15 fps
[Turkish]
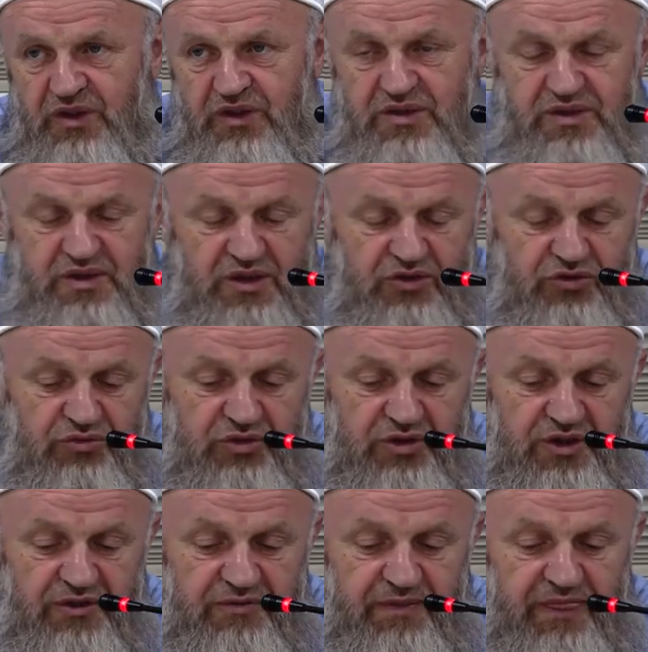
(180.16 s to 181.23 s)
Estaizu
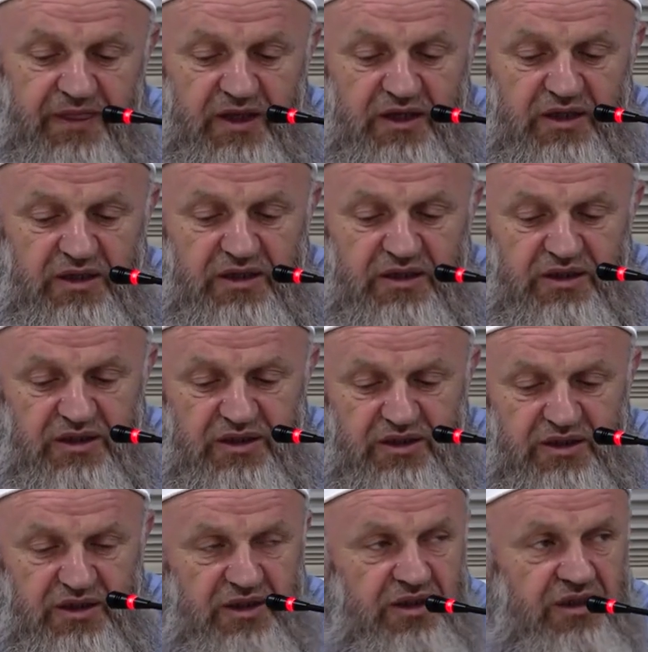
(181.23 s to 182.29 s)
billah.
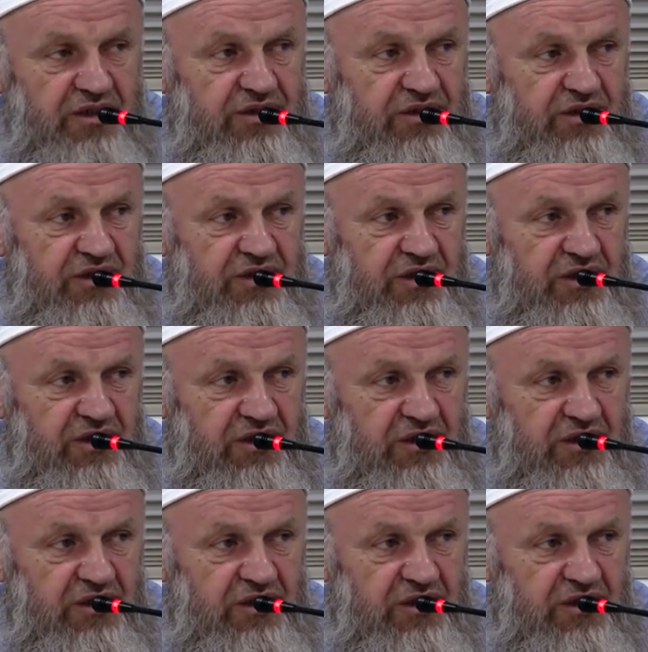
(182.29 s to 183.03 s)
إن الذين